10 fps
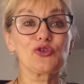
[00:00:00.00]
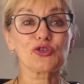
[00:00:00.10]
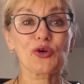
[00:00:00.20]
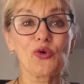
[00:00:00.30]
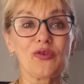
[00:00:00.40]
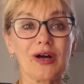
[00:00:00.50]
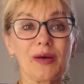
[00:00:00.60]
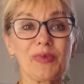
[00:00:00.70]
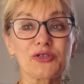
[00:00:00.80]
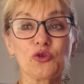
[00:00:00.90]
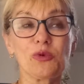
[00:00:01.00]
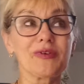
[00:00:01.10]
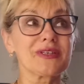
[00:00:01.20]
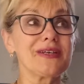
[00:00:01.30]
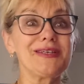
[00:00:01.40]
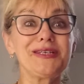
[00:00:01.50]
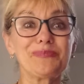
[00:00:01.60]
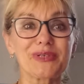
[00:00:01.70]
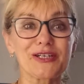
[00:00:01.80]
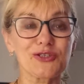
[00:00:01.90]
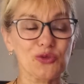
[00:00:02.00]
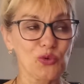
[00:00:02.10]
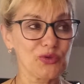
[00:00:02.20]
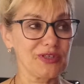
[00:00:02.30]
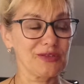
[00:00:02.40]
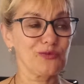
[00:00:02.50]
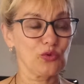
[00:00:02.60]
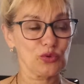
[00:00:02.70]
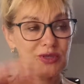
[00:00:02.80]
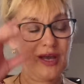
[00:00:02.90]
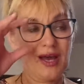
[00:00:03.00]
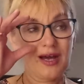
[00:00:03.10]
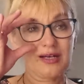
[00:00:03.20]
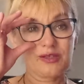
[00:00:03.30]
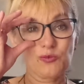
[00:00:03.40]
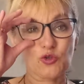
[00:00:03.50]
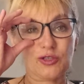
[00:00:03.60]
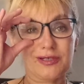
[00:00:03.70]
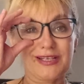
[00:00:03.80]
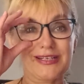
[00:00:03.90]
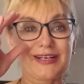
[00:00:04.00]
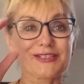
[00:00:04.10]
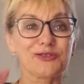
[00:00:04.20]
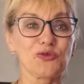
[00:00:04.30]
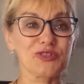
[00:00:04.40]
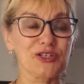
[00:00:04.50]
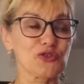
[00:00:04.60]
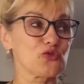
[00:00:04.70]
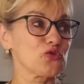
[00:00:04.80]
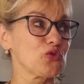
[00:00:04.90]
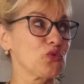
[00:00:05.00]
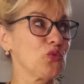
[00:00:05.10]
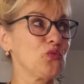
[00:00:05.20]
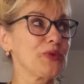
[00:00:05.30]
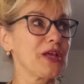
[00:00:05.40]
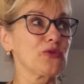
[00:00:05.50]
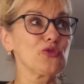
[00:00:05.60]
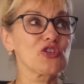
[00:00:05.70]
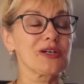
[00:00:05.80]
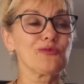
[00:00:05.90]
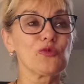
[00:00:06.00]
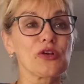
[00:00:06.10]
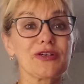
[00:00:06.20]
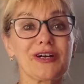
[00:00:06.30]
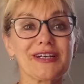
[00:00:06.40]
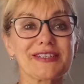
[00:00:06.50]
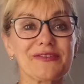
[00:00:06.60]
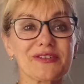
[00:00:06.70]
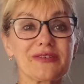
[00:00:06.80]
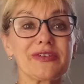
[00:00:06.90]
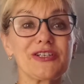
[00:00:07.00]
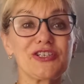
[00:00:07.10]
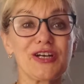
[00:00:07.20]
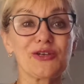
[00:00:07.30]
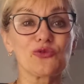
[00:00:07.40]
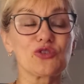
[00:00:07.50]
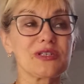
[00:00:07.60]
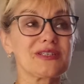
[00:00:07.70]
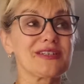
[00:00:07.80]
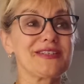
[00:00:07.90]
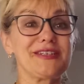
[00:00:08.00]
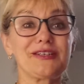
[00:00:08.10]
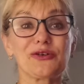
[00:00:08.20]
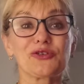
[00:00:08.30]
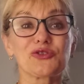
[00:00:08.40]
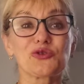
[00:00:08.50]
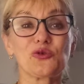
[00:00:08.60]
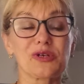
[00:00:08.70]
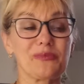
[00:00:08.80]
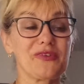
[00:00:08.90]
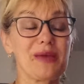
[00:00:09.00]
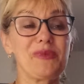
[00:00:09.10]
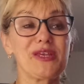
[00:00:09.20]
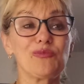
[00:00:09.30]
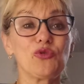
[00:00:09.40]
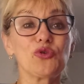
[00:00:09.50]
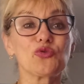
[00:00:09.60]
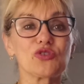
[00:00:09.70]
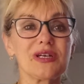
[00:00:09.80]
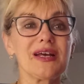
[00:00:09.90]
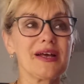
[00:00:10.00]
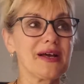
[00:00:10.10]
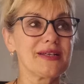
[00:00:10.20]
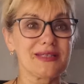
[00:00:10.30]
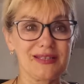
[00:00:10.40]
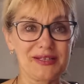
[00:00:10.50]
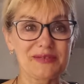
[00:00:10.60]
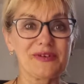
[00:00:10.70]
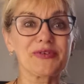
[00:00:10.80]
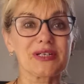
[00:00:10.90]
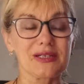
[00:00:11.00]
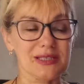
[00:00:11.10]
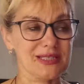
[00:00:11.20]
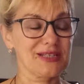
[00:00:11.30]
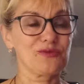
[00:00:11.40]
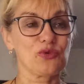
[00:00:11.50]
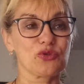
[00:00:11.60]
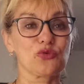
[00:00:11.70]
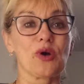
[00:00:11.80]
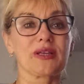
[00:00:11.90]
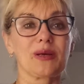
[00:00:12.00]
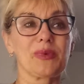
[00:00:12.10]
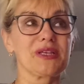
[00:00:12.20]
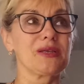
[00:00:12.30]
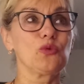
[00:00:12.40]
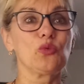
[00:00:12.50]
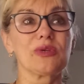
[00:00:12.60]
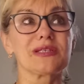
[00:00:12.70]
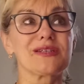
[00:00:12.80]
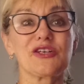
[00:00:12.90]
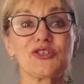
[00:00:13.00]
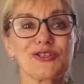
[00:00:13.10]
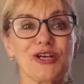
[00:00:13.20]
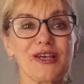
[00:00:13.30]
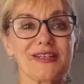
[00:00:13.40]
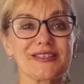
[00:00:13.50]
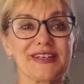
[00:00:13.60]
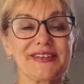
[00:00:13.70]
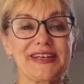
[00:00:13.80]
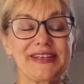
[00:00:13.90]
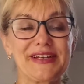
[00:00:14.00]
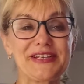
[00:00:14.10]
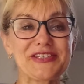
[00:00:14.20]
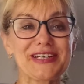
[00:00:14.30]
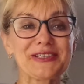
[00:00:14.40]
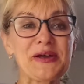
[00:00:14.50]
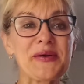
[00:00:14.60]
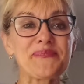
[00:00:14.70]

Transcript: Ну ничего такого как бы особого-то и не происходит, вот. Немножко несколько слов скажу, что ну у меня дочка в городе, как завтра выезжает уже из России, так в скором времени будет уже здесь, во Франции, вот. Сколько там они, ну не знаю, через какие страны они летят,